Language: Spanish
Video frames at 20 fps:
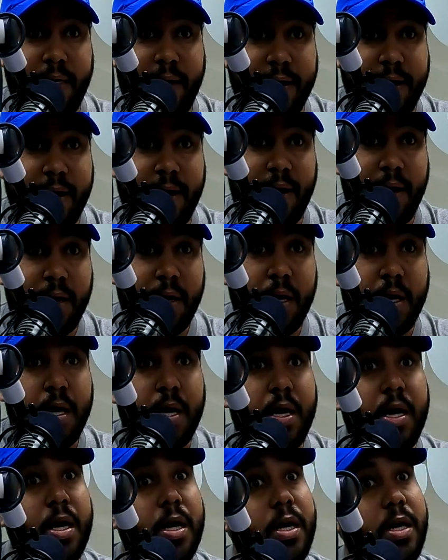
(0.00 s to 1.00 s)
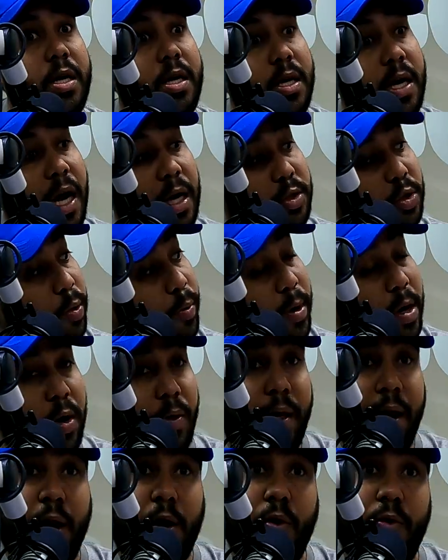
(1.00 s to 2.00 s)
el día de ayer. Y al
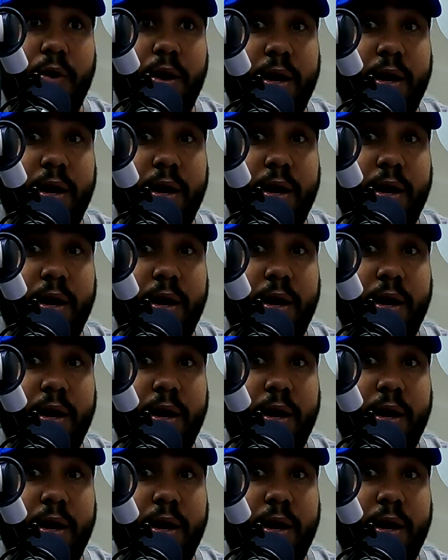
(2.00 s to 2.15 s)
sobrino de